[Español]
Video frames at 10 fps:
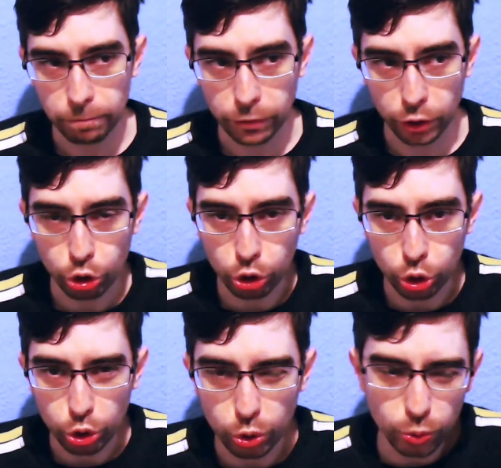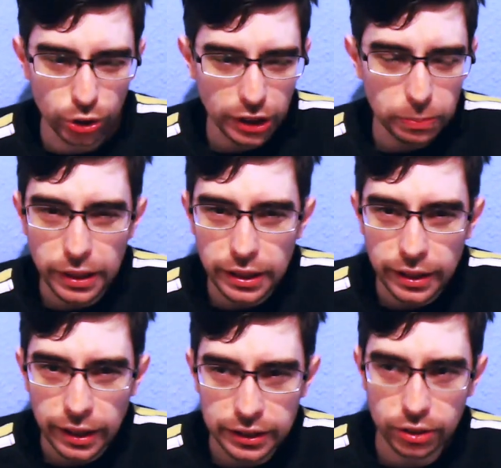nosotros, nuestras
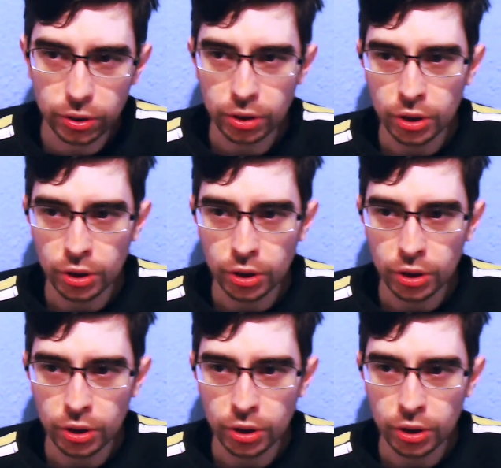medidas, ¿no?